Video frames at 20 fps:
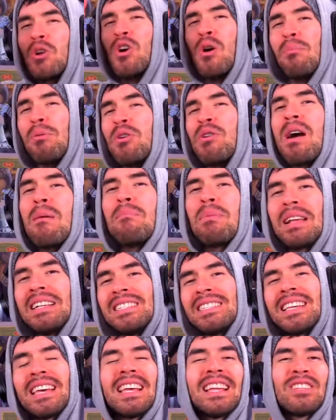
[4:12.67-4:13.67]
pero no por una
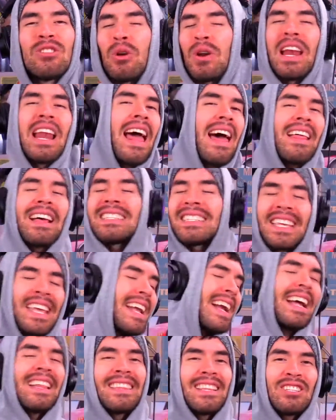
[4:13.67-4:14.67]
prensa de toneladas
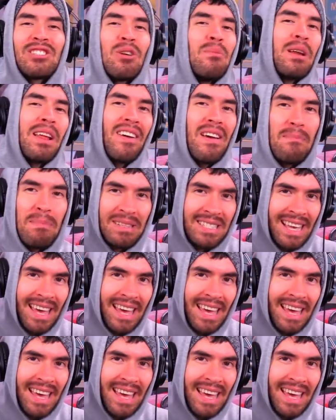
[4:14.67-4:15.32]
gigantes como la vez